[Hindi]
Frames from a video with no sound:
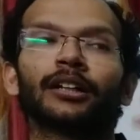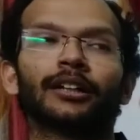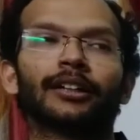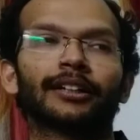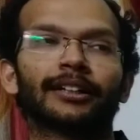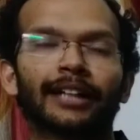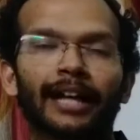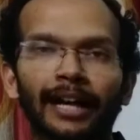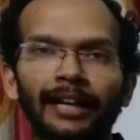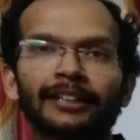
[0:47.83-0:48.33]

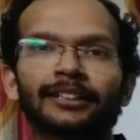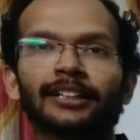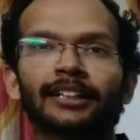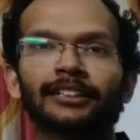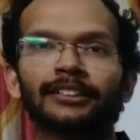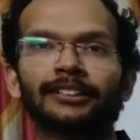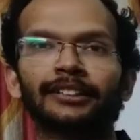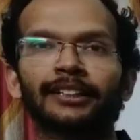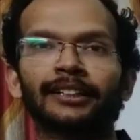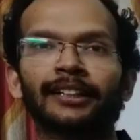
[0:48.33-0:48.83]
रैंक
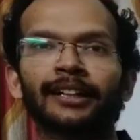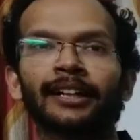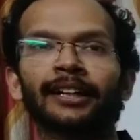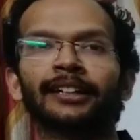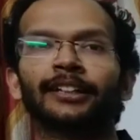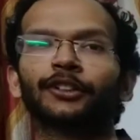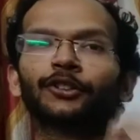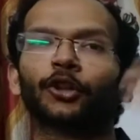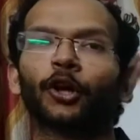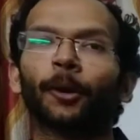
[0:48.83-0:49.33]
करती है
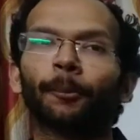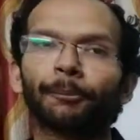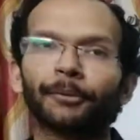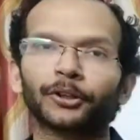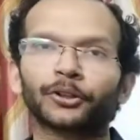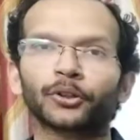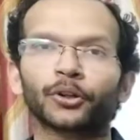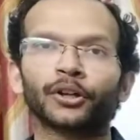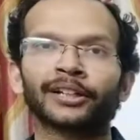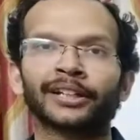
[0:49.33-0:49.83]
कि टॉप पे
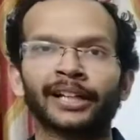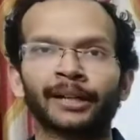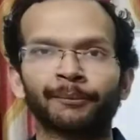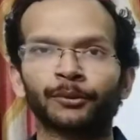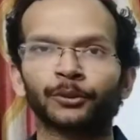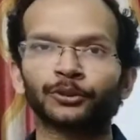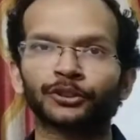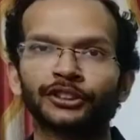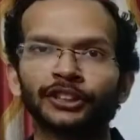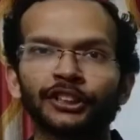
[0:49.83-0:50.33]
कौन है
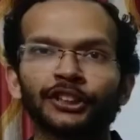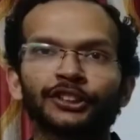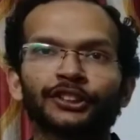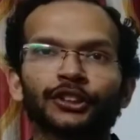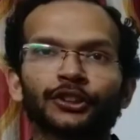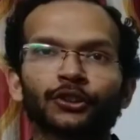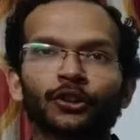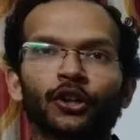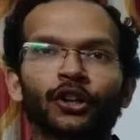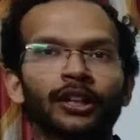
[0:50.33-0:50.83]
फिर उससे
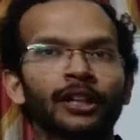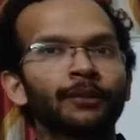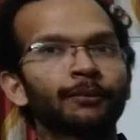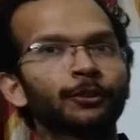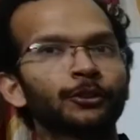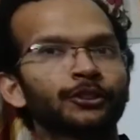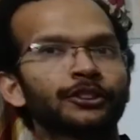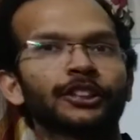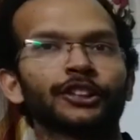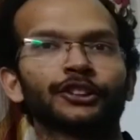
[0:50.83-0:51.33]
नीचे कौन है
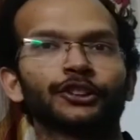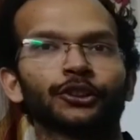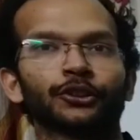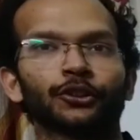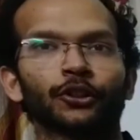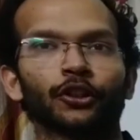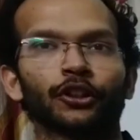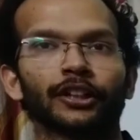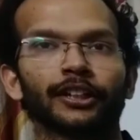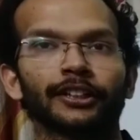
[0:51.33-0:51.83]
फिर उससे नीचे
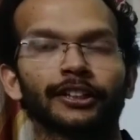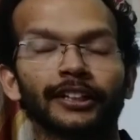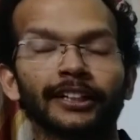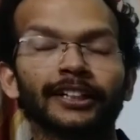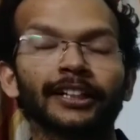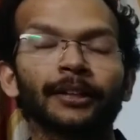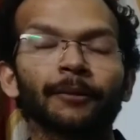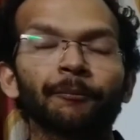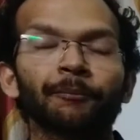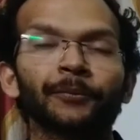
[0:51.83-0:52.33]
कौन है
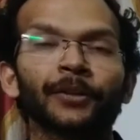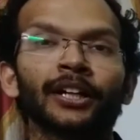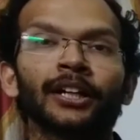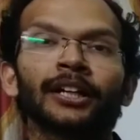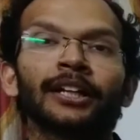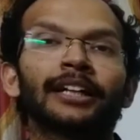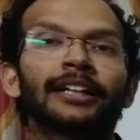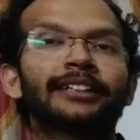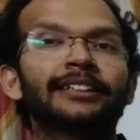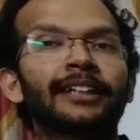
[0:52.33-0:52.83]
ठीक है
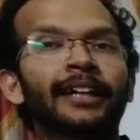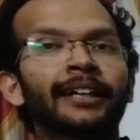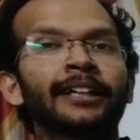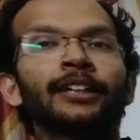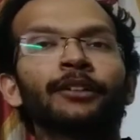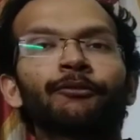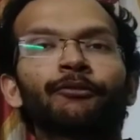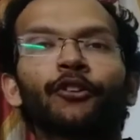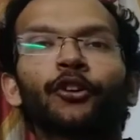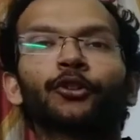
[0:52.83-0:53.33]

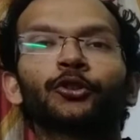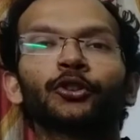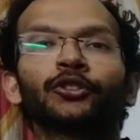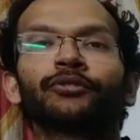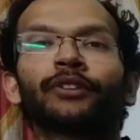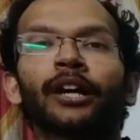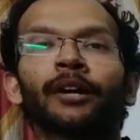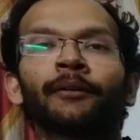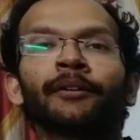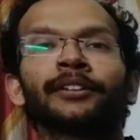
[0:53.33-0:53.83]
यही फॉर्चून
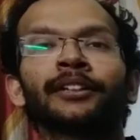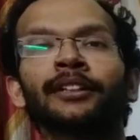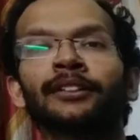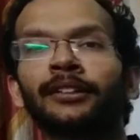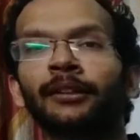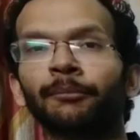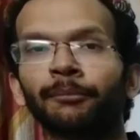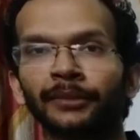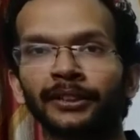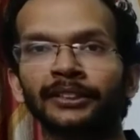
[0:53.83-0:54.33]
500
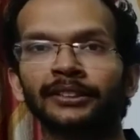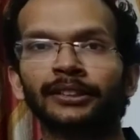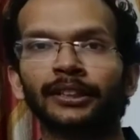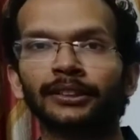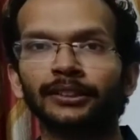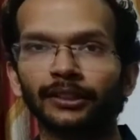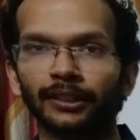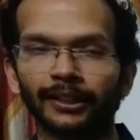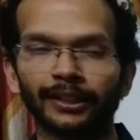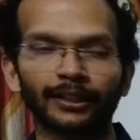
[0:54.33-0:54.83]
कंपनीज
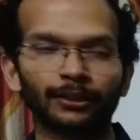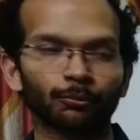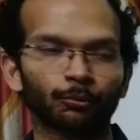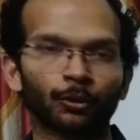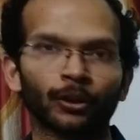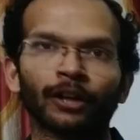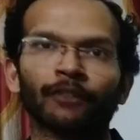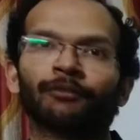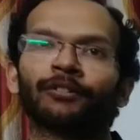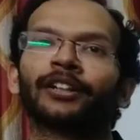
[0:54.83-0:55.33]
का एक
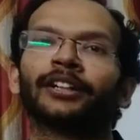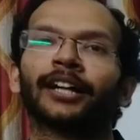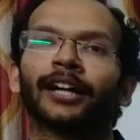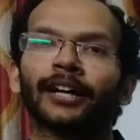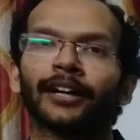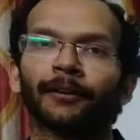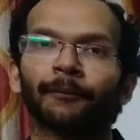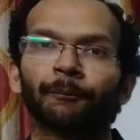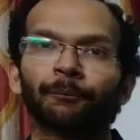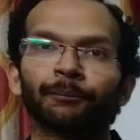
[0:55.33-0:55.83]
वो है फंडा
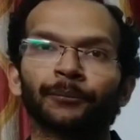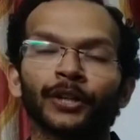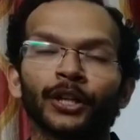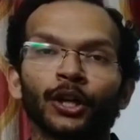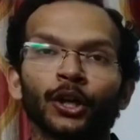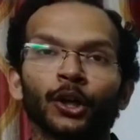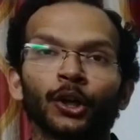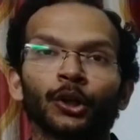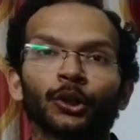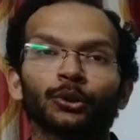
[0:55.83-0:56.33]
है
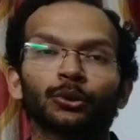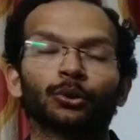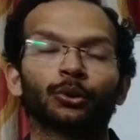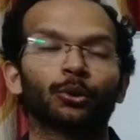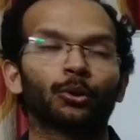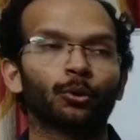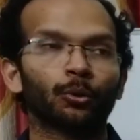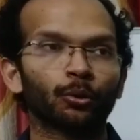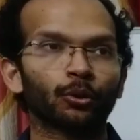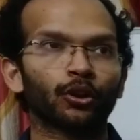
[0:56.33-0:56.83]
तो
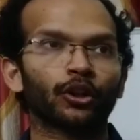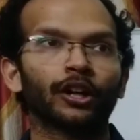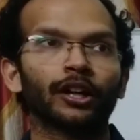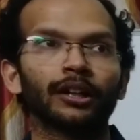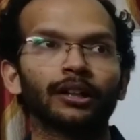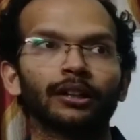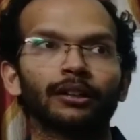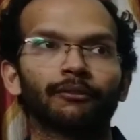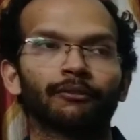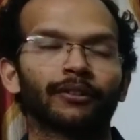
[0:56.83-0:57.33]

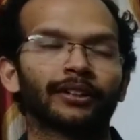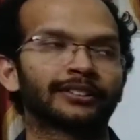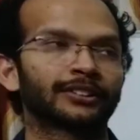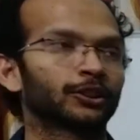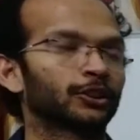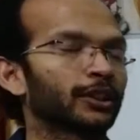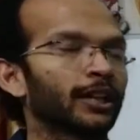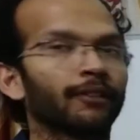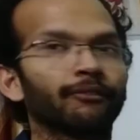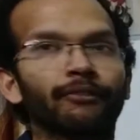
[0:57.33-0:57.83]
ओवरऑल
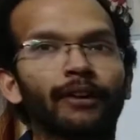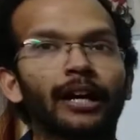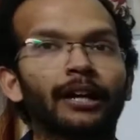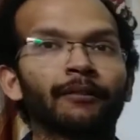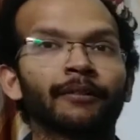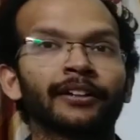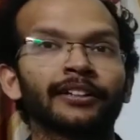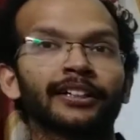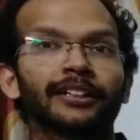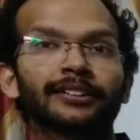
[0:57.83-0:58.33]
वैसे तो यहाँ
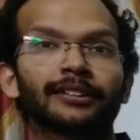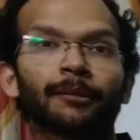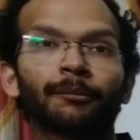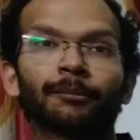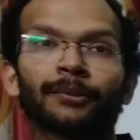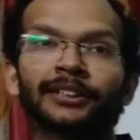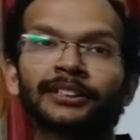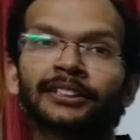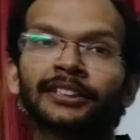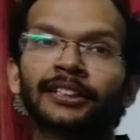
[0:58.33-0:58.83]
500
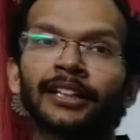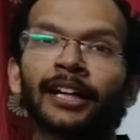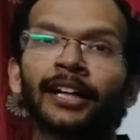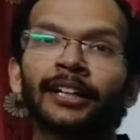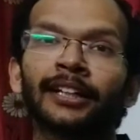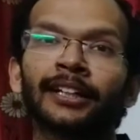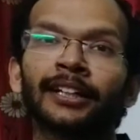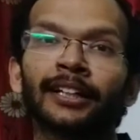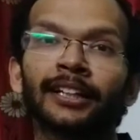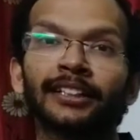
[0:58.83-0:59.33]
कंपनीज
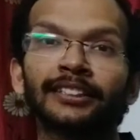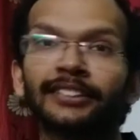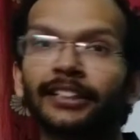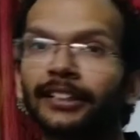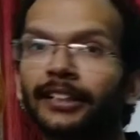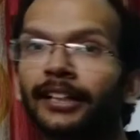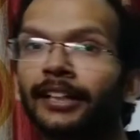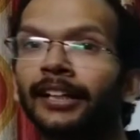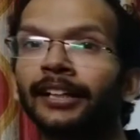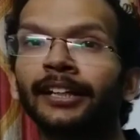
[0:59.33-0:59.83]
दिखाने के लिए
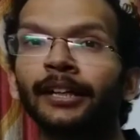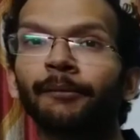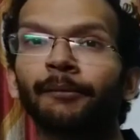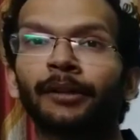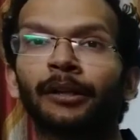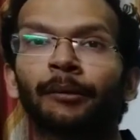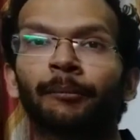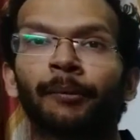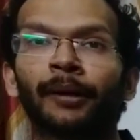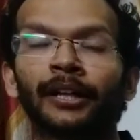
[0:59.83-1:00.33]
जगह नहीं है
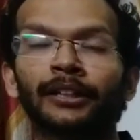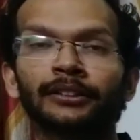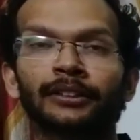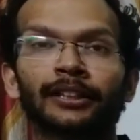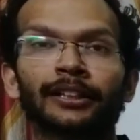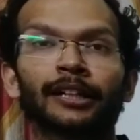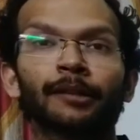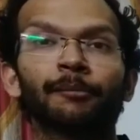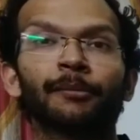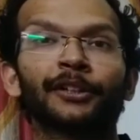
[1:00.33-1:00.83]
मेरे पास
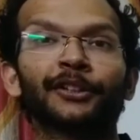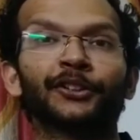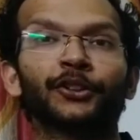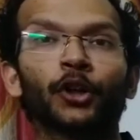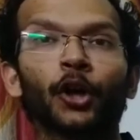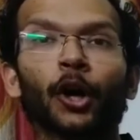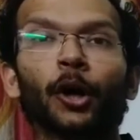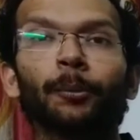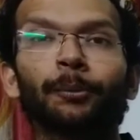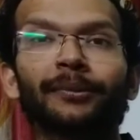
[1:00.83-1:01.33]
लेकिन मैं
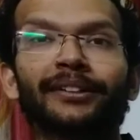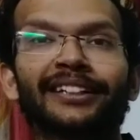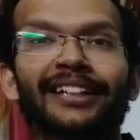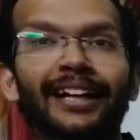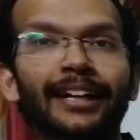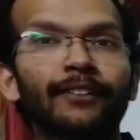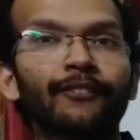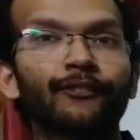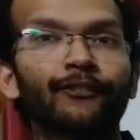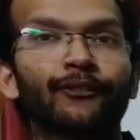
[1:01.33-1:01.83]
टॉप
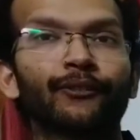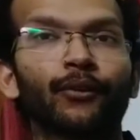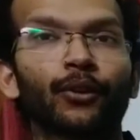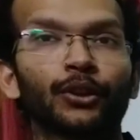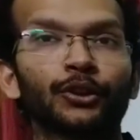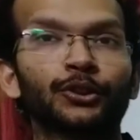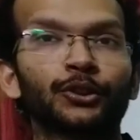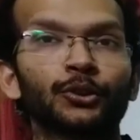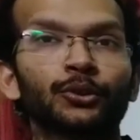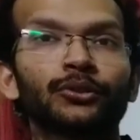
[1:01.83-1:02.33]
10
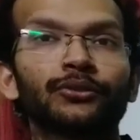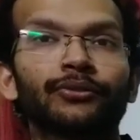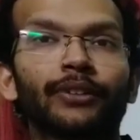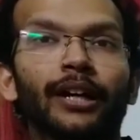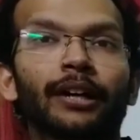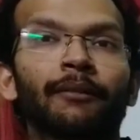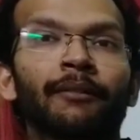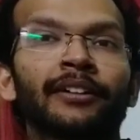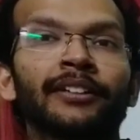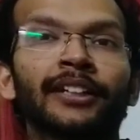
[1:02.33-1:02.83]
फॉर्चून
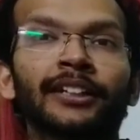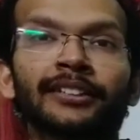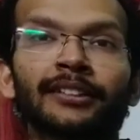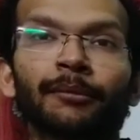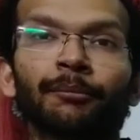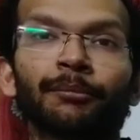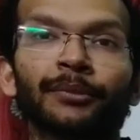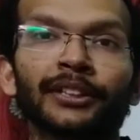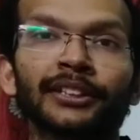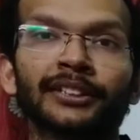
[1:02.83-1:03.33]
500
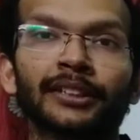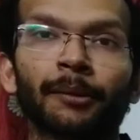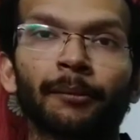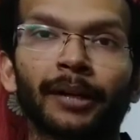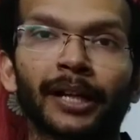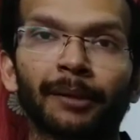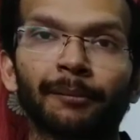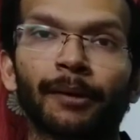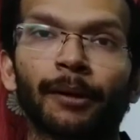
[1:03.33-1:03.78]
कंपनीज के बारे में